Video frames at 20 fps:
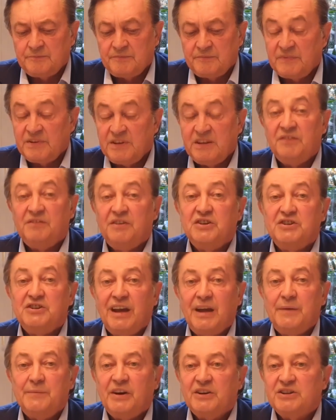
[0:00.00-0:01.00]
nie
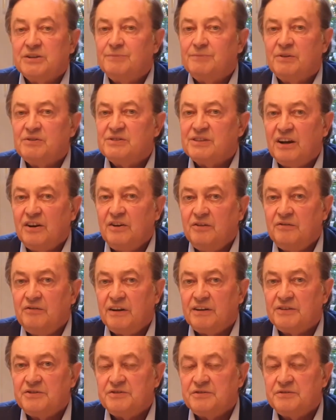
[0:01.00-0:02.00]
wiedziałem, jak się mam
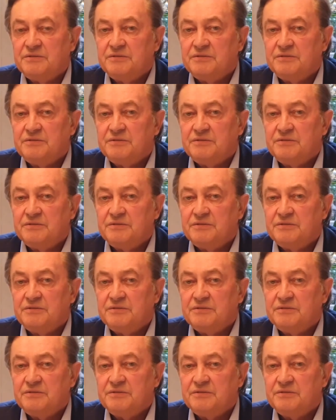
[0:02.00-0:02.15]
zachować.